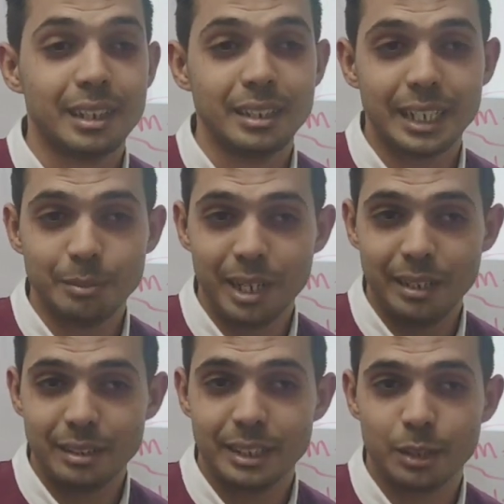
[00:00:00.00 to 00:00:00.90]
الثلاث ساعات بقى
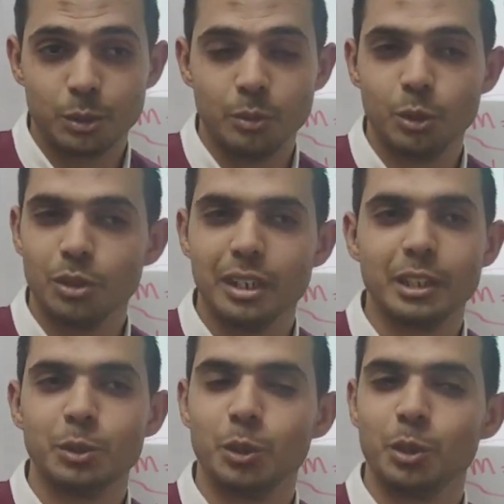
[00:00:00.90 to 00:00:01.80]
اللي انت ذاكرتهم دول
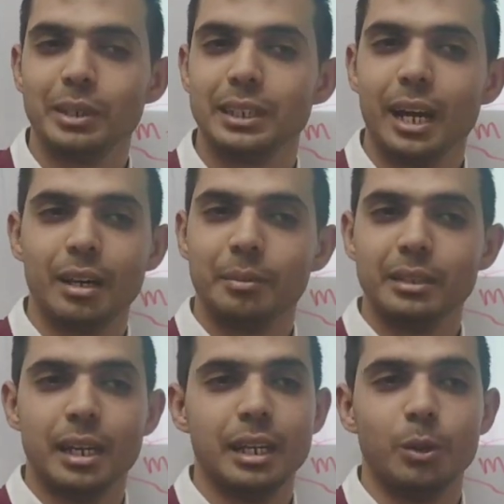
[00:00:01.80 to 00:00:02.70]
ضيعت منهم ربع ساعه
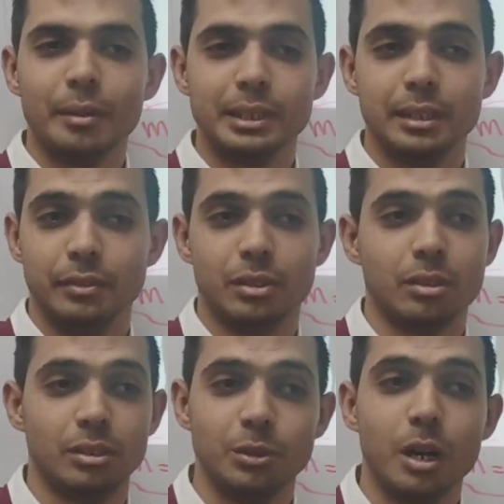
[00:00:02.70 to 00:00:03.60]
اربع دقائق او خمس دقائق في
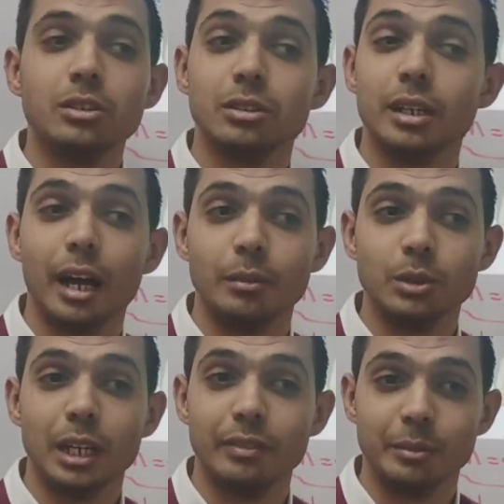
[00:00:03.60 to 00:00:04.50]
الركعتين و10 دقائق على
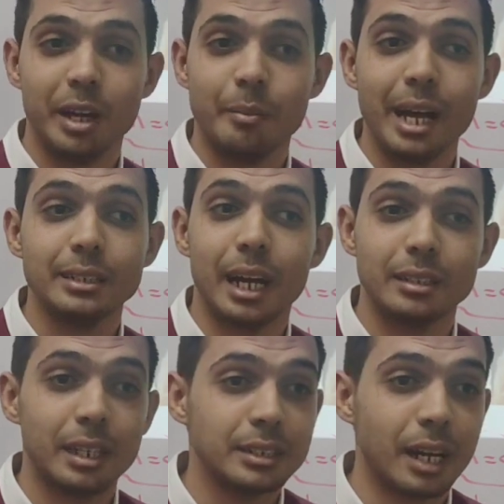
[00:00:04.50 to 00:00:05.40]
المصحف هيتبقى معاك
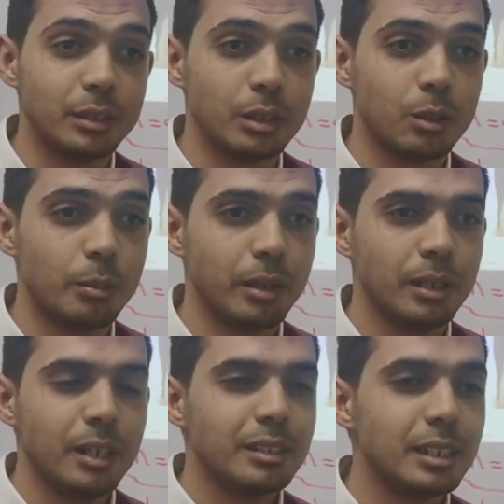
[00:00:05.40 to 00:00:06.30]
ساعه ثلاث ساعات الا ربع
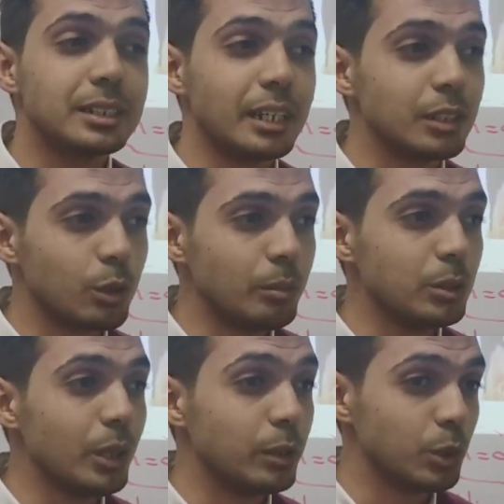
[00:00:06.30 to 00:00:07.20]
ثلاث ساعات الا
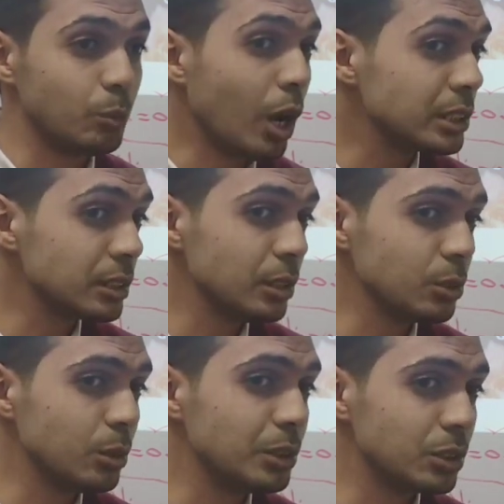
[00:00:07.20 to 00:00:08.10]
ربع دول هيكون
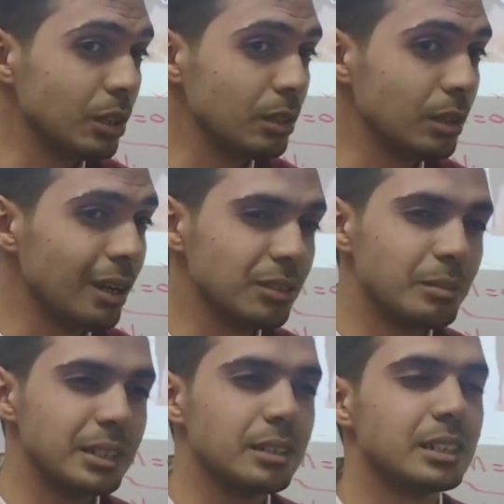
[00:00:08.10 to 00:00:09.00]
محصلتهم ان شاء الله
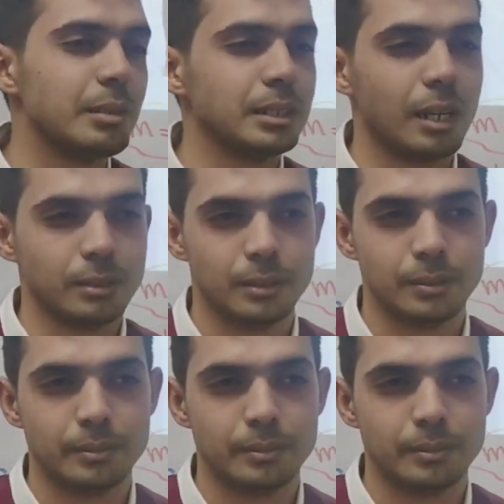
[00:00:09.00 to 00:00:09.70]
اكتر من ست سبع ساعات